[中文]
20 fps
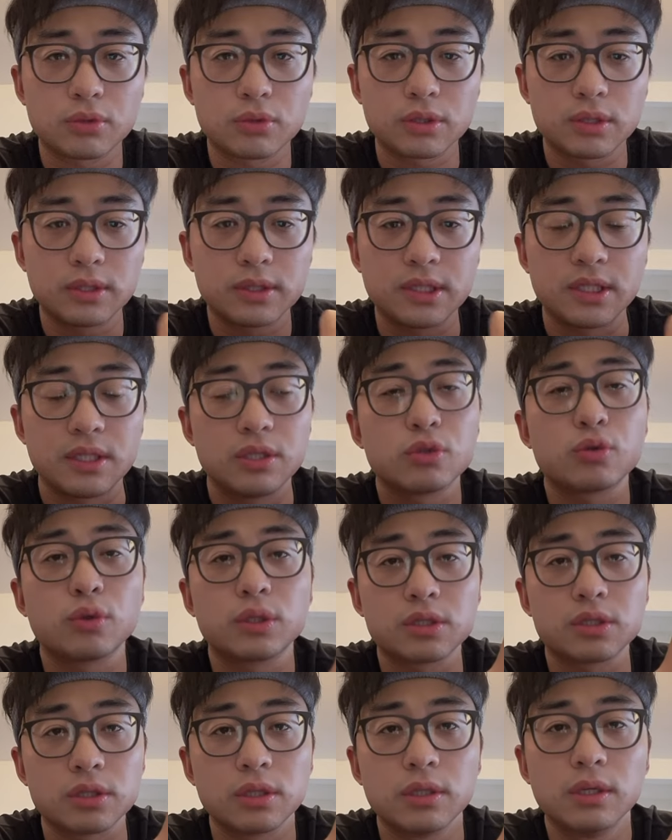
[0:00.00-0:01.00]
是紧衣
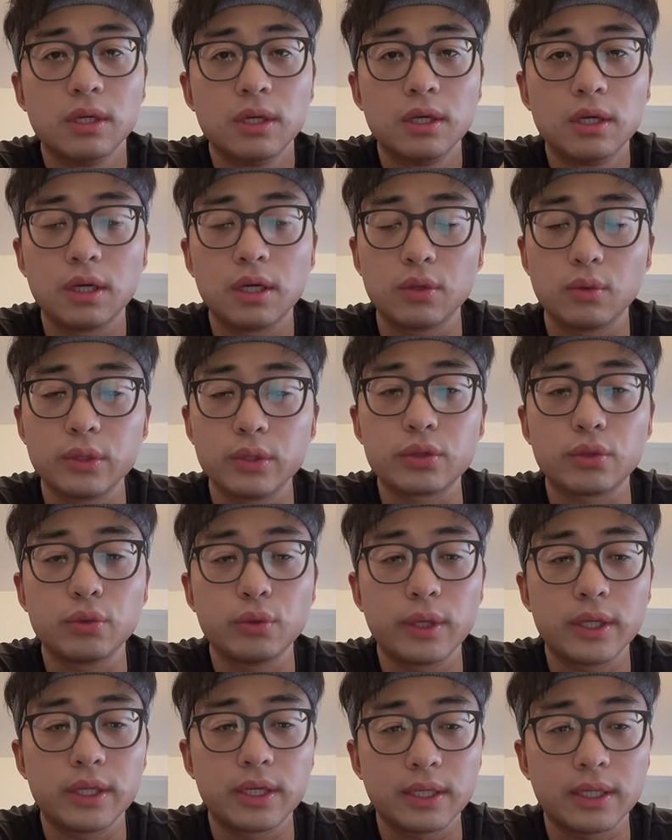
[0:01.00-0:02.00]
缩食，很多球
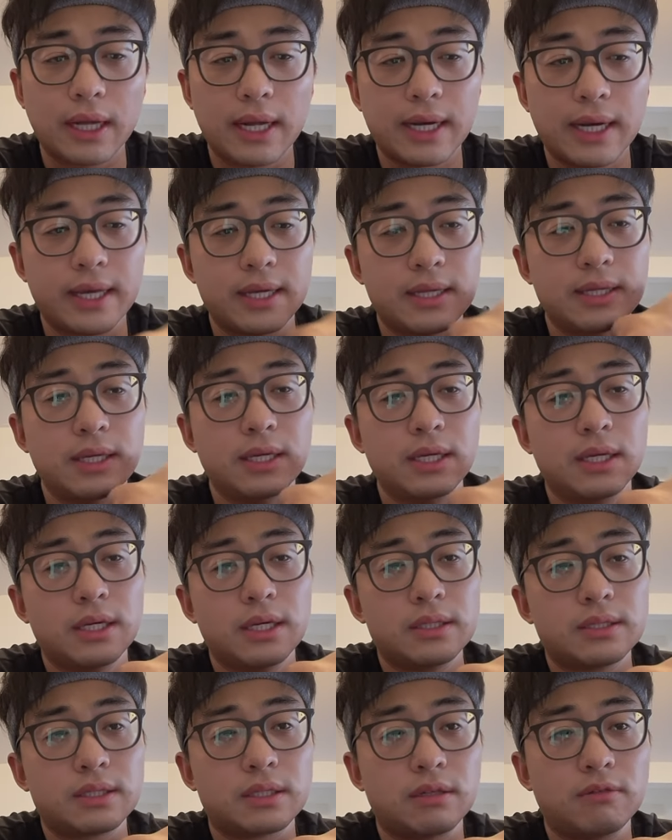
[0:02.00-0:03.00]
队呢，他连
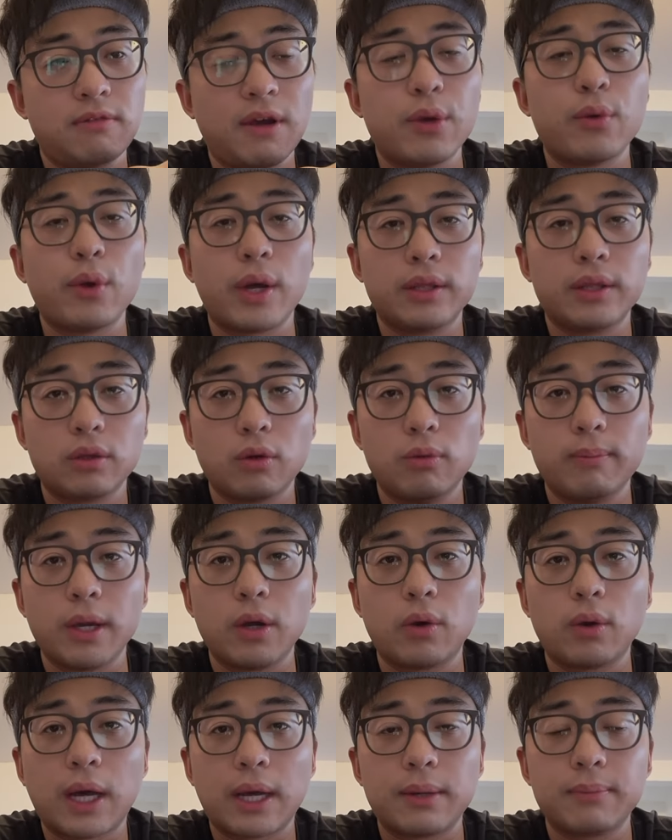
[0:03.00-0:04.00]
这个外援都没
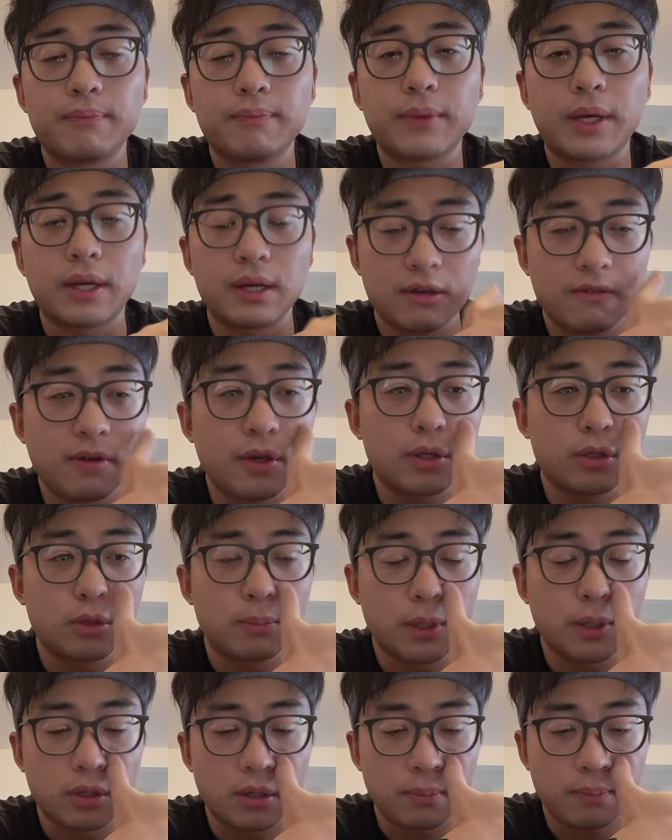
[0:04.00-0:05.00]
有了啊，连外援都
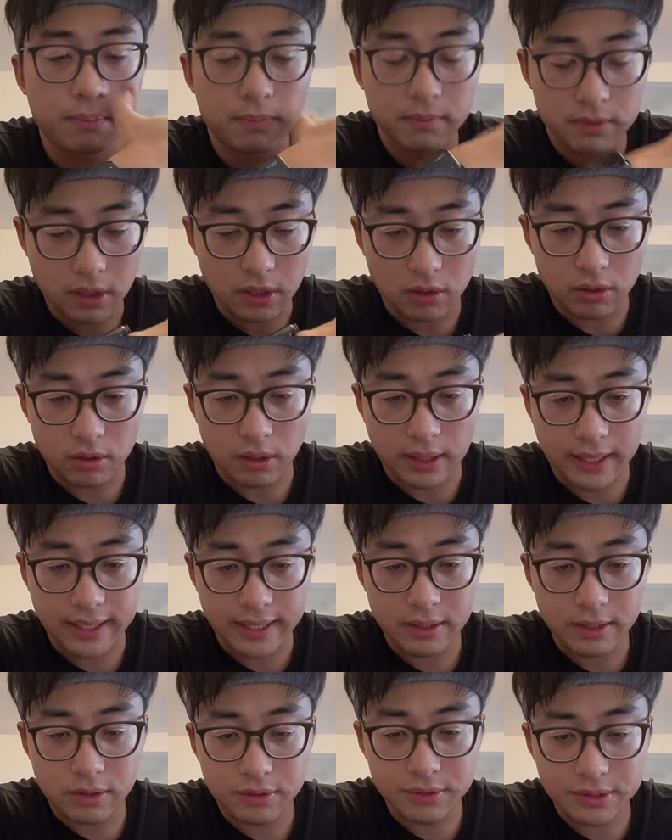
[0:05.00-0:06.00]
没有了，然后
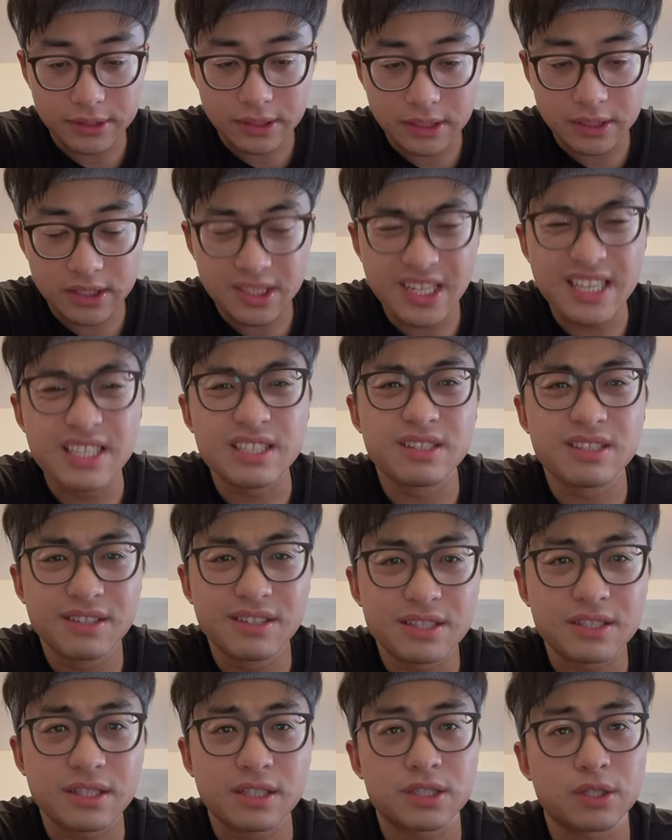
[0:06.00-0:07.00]
还有这个欠薪
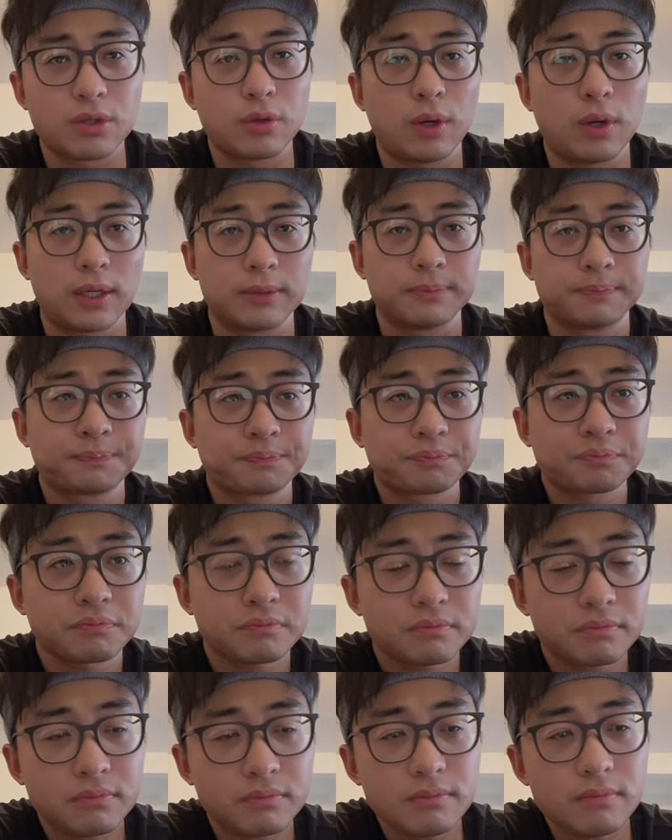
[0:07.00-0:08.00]
的这个情况，
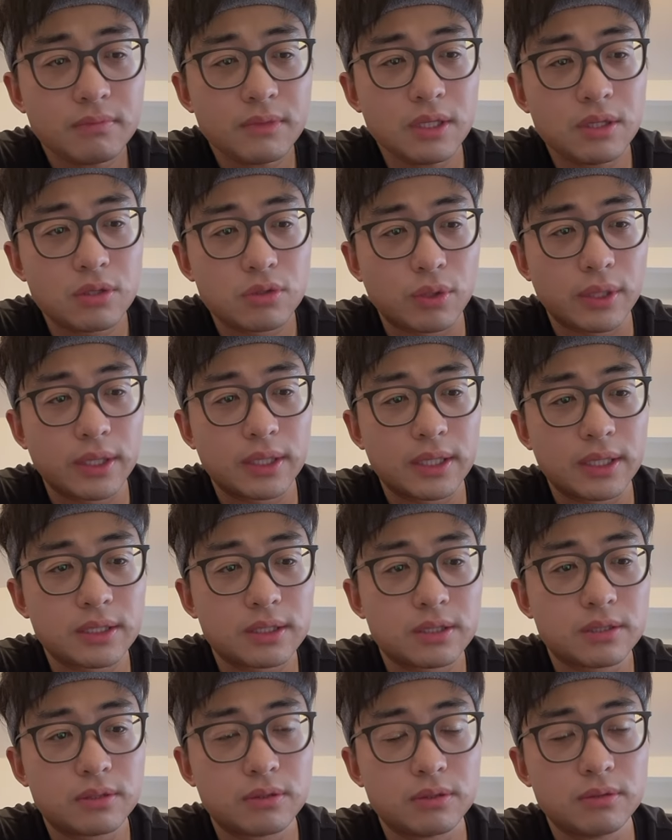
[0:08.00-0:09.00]
所以呢，
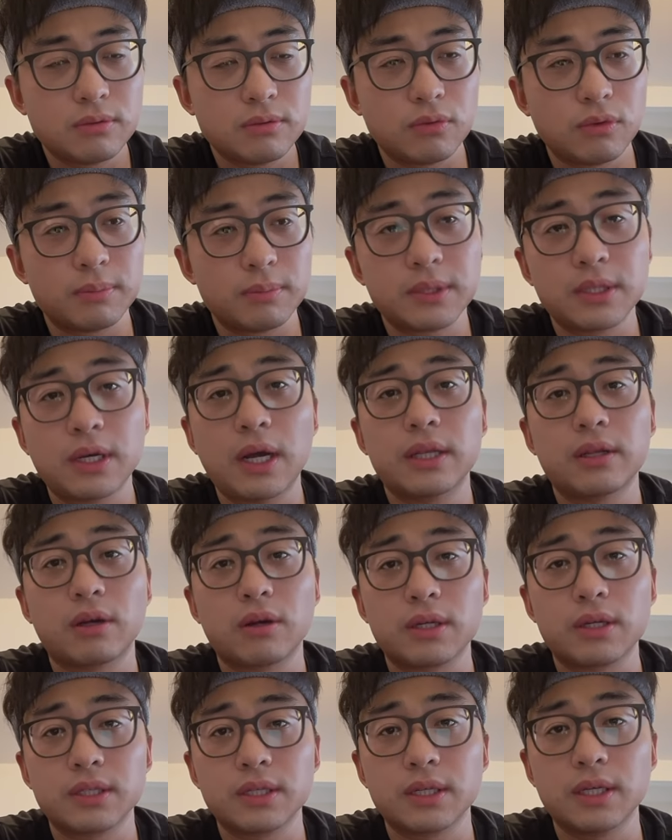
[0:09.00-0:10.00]
我们就看到
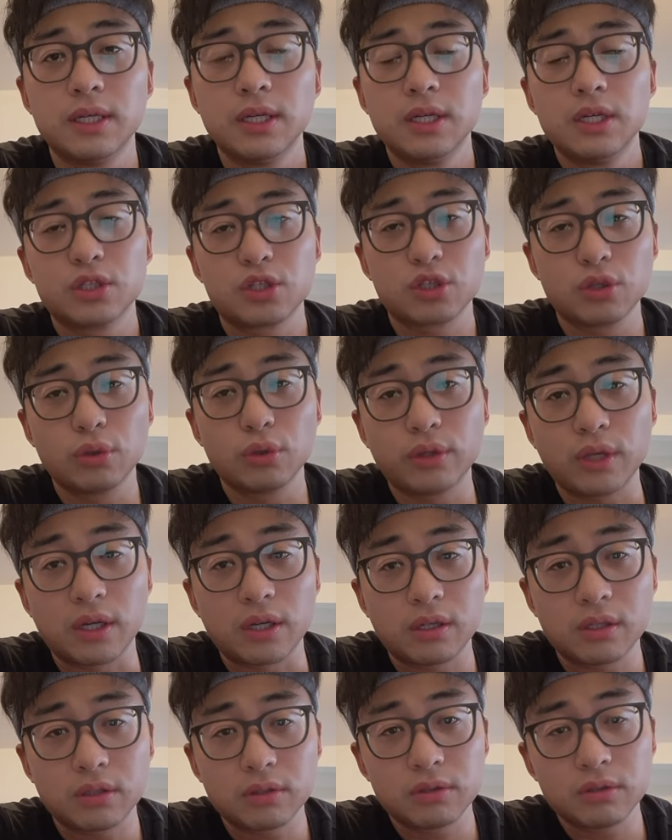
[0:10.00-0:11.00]
了这个，只有
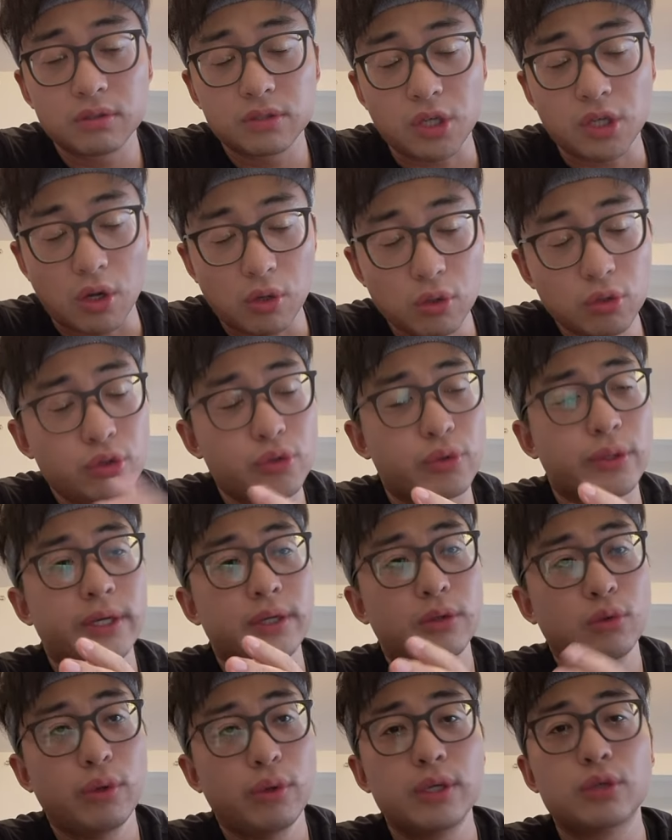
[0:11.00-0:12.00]
等潮水
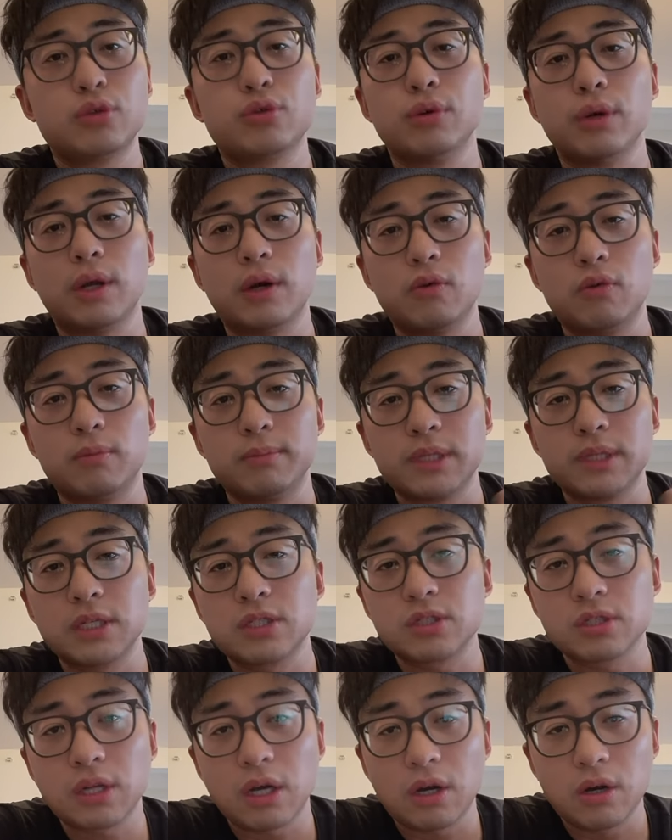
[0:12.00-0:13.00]
退去了，我们才
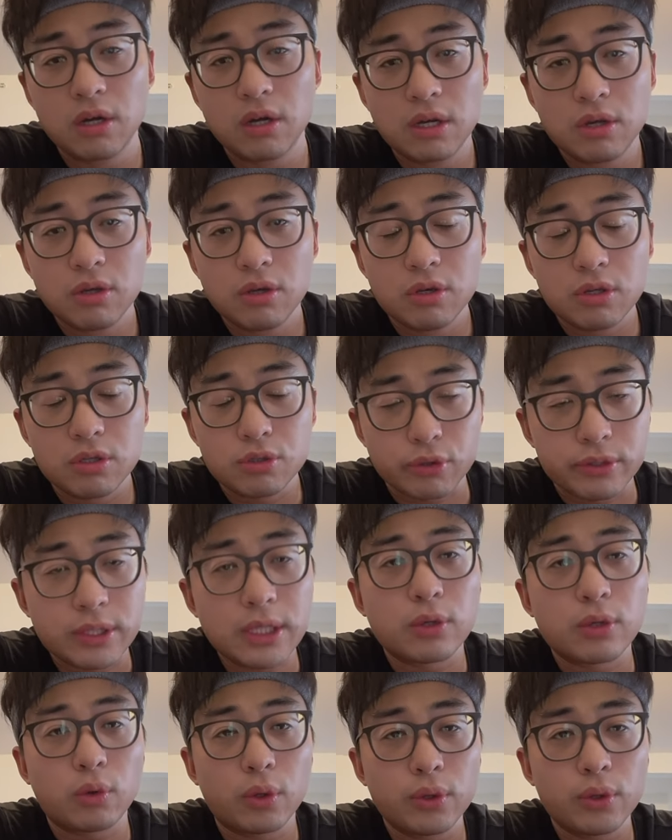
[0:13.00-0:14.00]
知道。谁
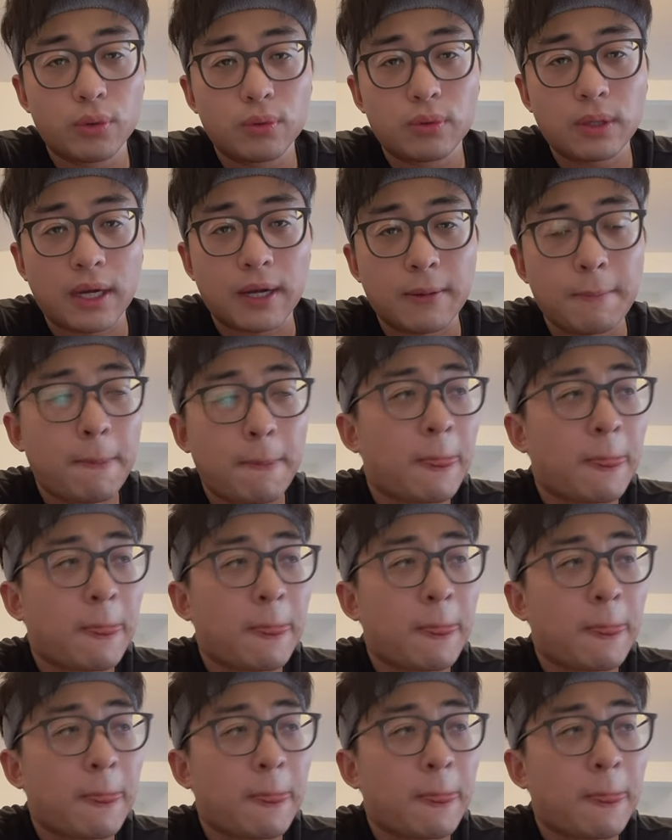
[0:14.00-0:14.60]
在裸泳啊？